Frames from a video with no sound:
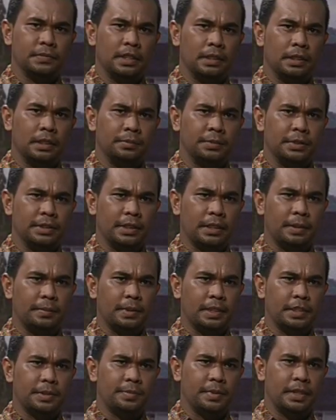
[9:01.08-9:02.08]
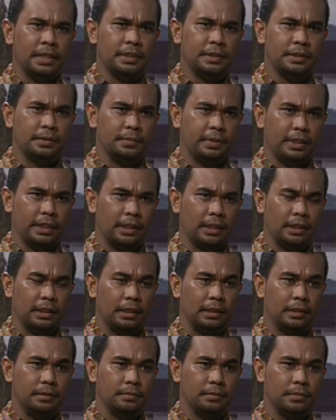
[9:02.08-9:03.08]
kita menyerap aspirasi
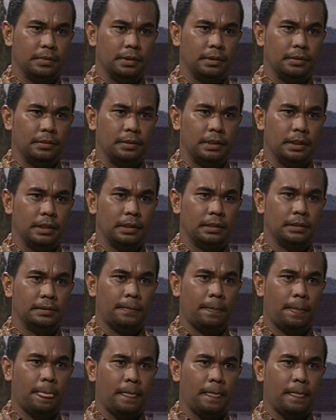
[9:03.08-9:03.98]
mereka bahwa